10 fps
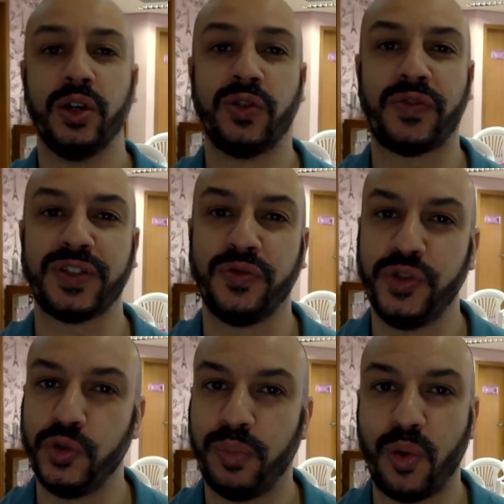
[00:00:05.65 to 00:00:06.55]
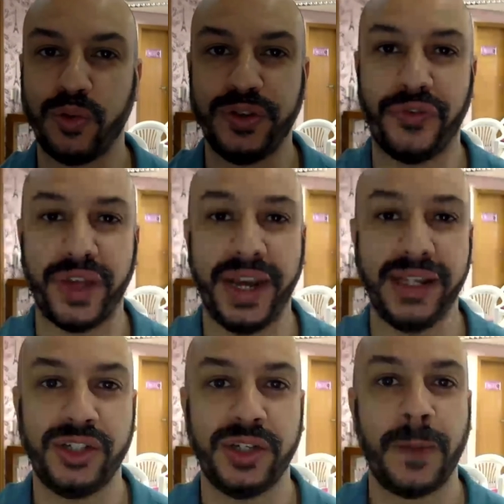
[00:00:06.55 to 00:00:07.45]
Hoje eu vou fazer um vídeo um pouco
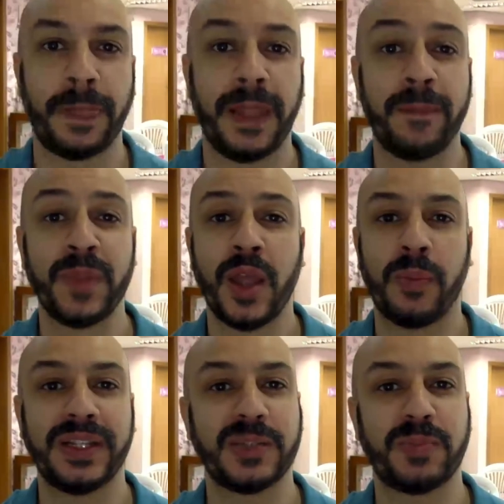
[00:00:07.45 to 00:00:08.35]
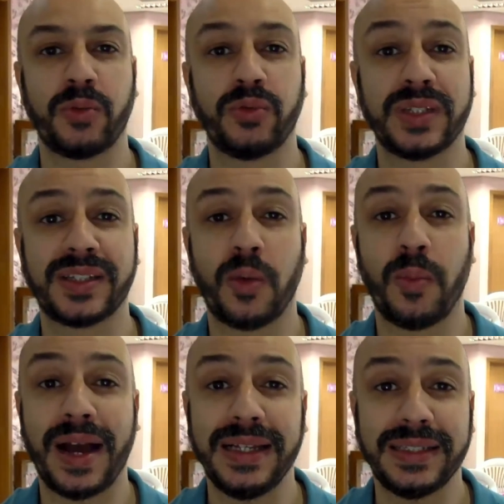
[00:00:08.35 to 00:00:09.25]
diferente. Né? Uma das perguntas que eu
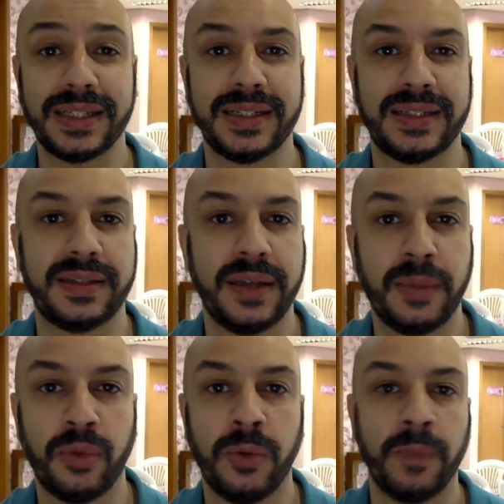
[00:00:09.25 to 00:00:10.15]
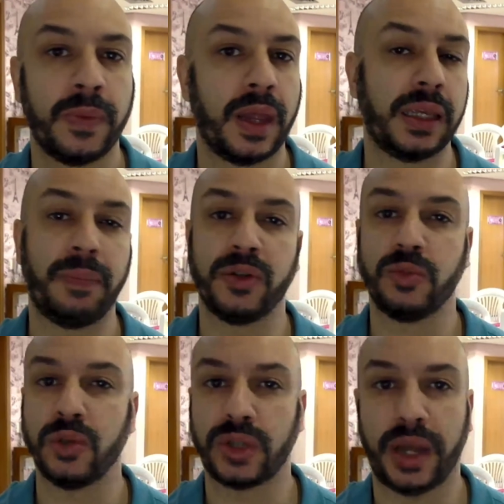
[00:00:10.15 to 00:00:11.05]
mais recebo aqui
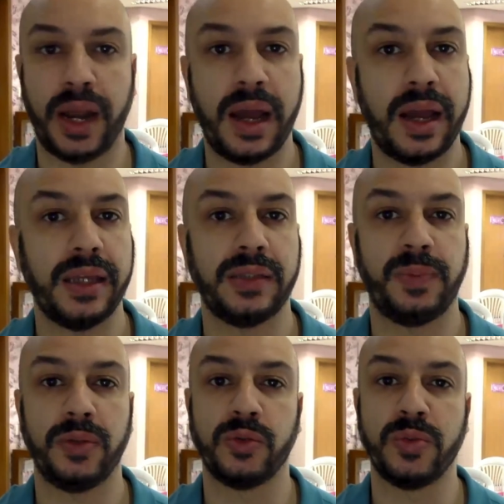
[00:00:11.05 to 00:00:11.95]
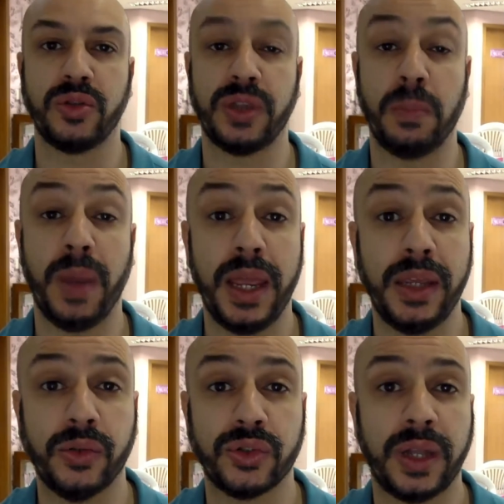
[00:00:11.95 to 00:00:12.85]
pelos meus canais, pelos meus
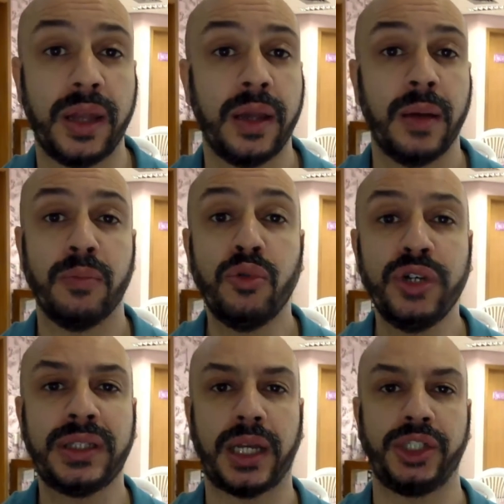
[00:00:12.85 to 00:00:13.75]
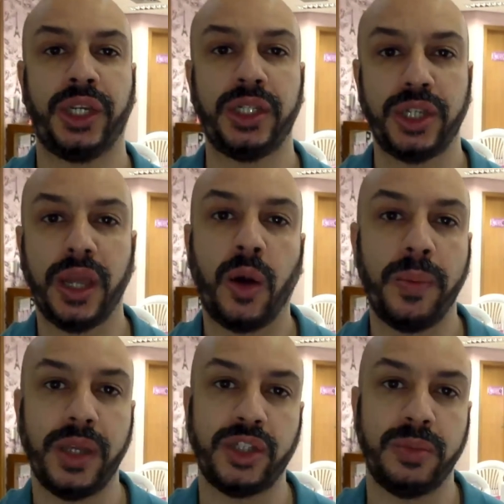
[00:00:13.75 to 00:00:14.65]
e-mails, né? muita gente
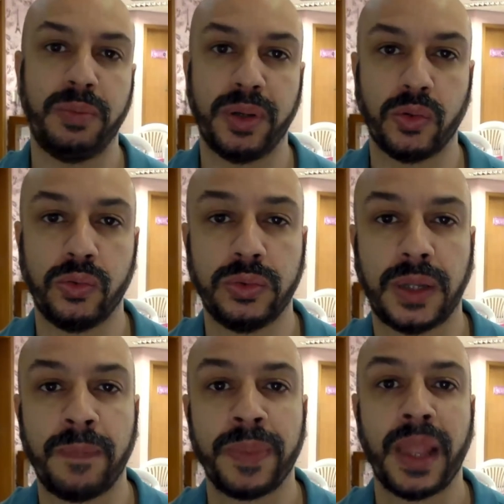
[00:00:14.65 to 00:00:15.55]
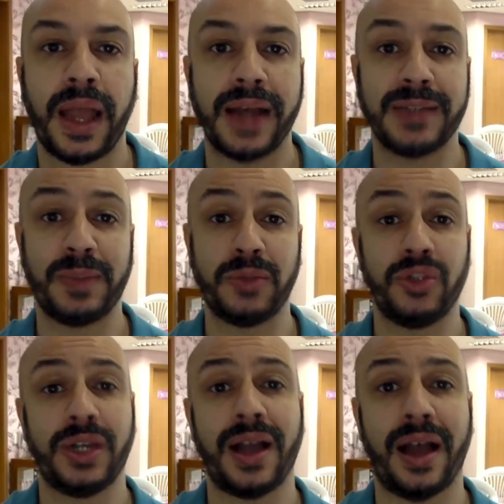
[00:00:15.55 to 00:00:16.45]
realmente me pergunta a
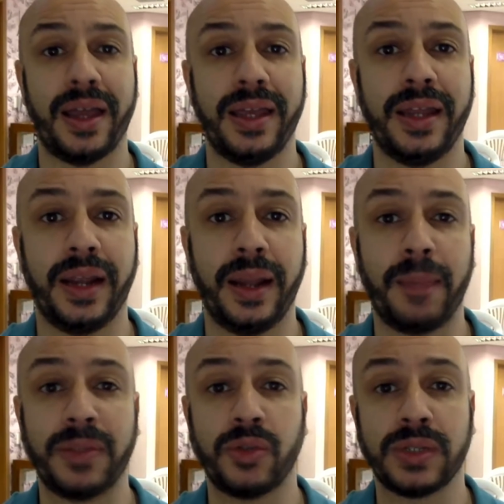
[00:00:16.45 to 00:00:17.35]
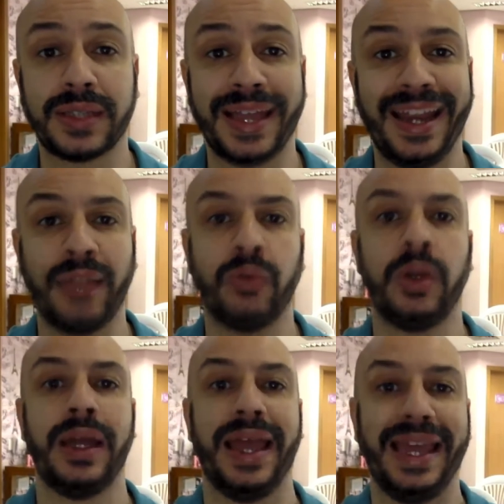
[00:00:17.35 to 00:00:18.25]
respeito de carreira, né? pessoas
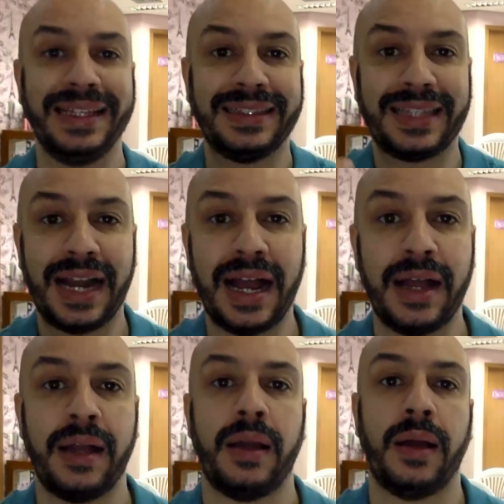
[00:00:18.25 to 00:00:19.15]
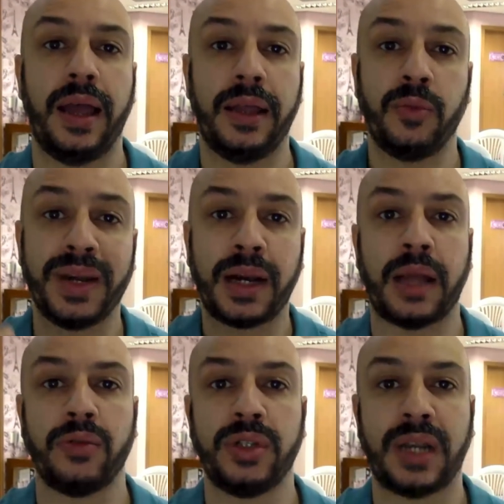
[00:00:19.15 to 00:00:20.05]
querendo entrar é, no
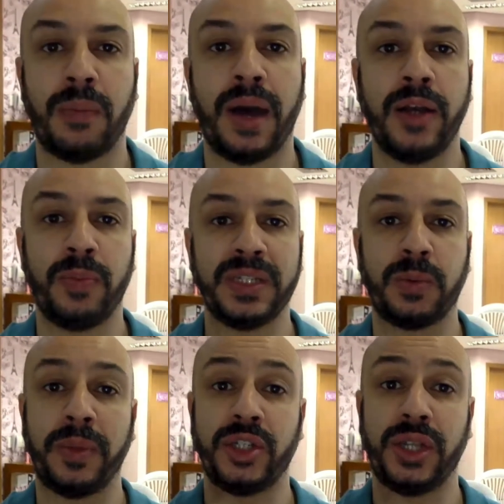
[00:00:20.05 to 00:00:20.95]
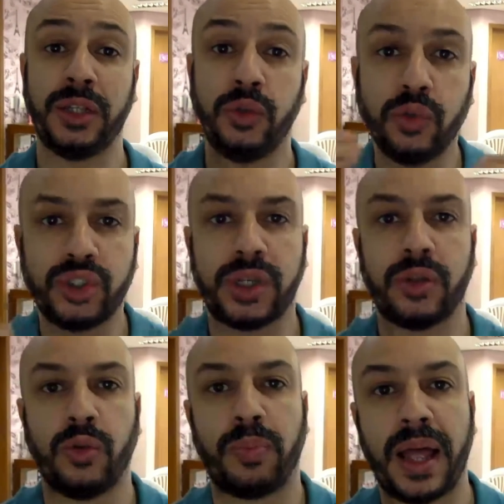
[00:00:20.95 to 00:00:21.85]
mercado de trabalho, principalmente na
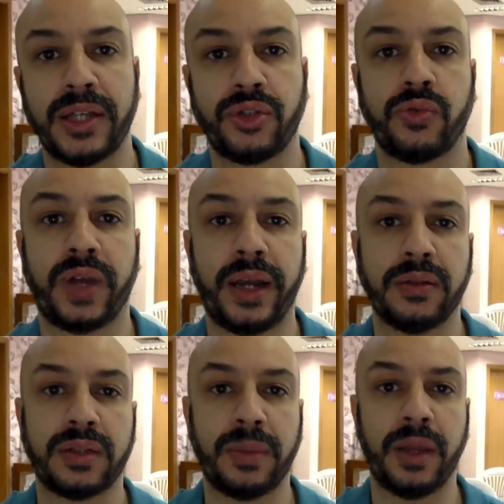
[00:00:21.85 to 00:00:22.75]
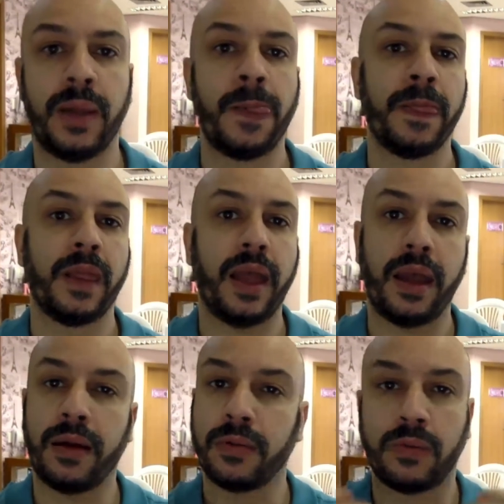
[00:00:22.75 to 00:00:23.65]
indústria do plástico, querendo saber
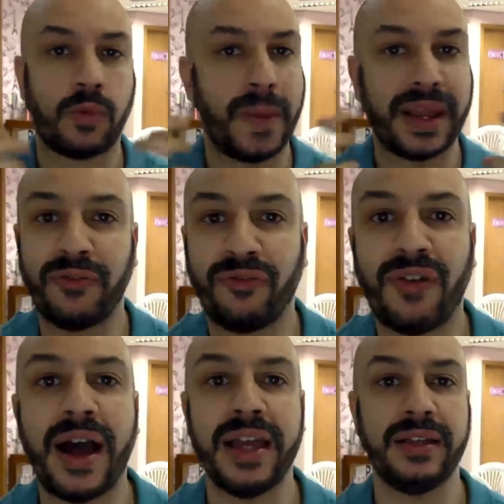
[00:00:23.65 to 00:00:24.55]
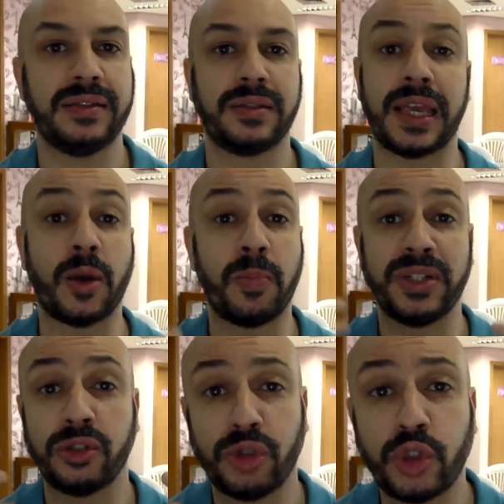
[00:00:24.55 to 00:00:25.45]
é, como é que faz, o que, que eu
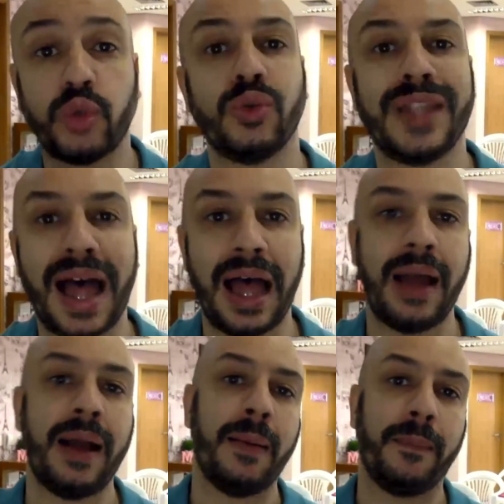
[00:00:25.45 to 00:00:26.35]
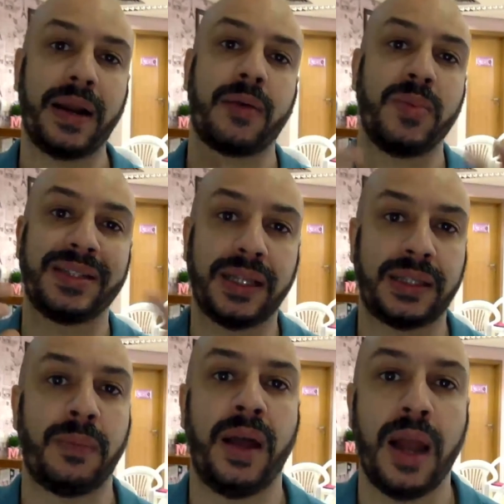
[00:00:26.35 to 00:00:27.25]
preciso estudar para começar a
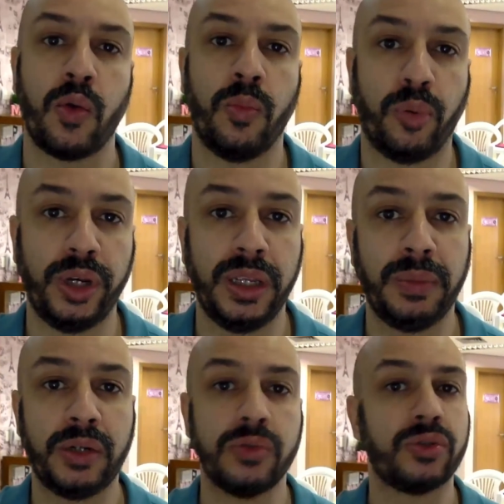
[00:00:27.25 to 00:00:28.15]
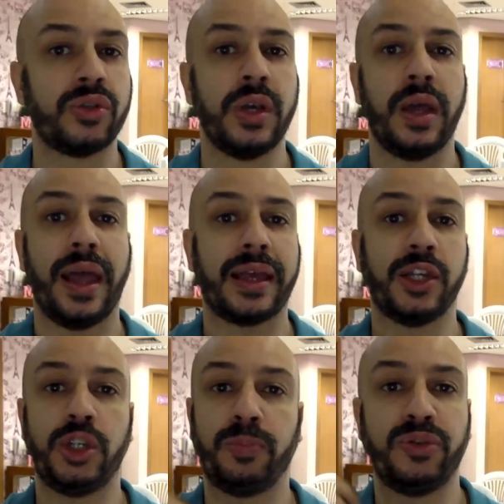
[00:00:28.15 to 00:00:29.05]
trabalhar com polímeros, é,
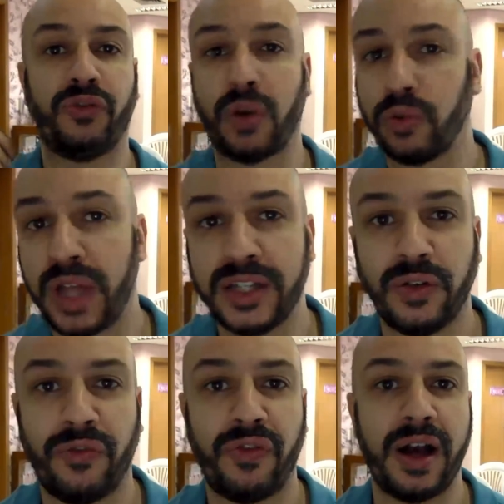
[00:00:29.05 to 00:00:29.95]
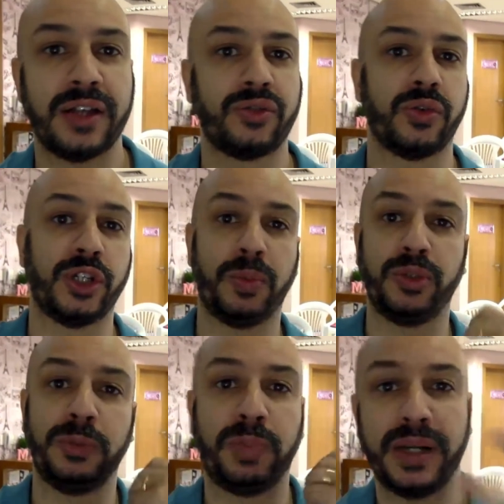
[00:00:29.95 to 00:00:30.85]
que tipo de faculdade eu faço, que
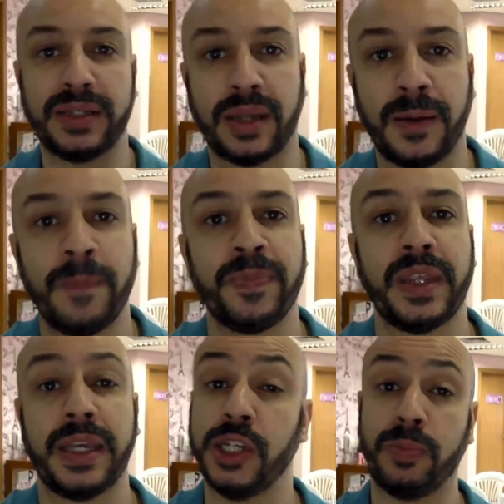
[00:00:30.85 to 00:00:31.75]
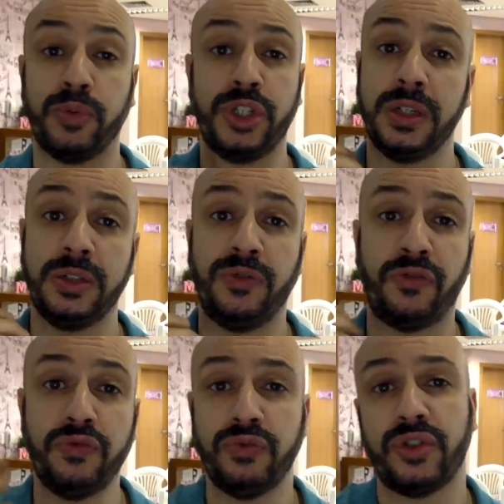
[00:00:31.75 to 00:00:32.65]
tipo de empresa e que tipo de, de
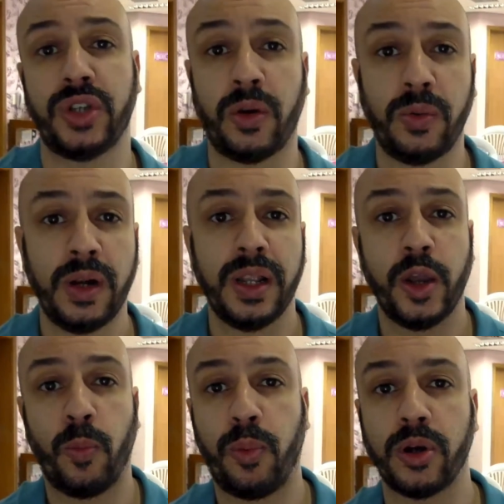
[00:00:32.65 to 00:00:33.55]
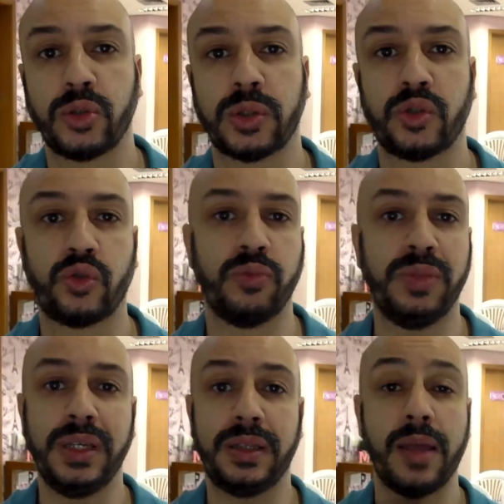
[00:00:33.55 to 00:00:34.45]
função eu posso
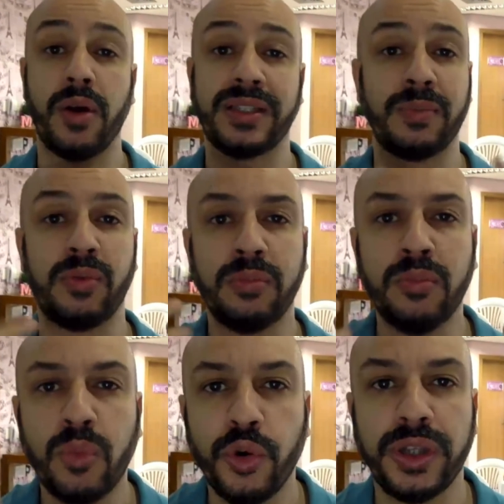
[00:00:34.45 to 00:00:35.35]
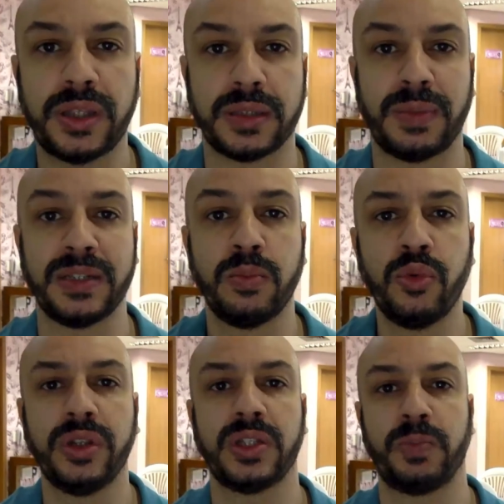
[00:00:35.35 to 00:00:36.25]
assumir. Eu recebo muitas, mas
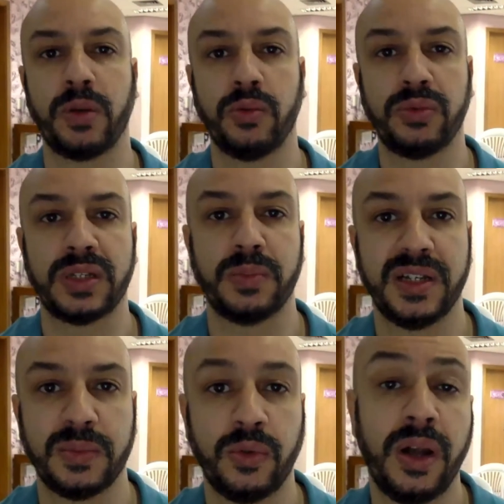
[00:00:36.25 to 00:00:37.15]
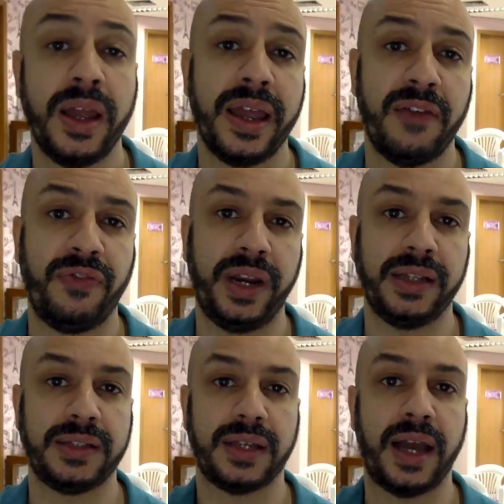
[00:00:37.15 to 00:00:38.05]
muitas perguntas mesmo
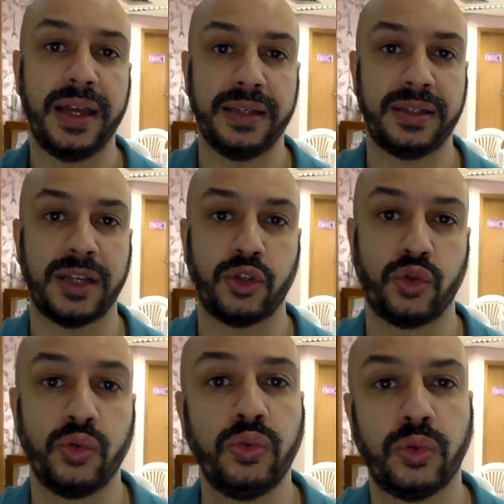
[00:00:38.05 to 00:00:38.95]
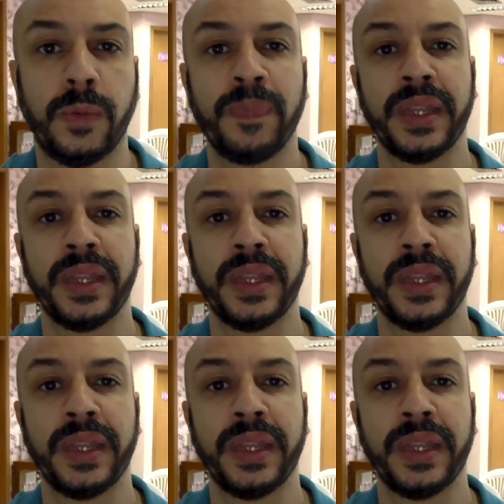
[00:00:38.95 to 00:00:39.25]
referentes a esse assunto.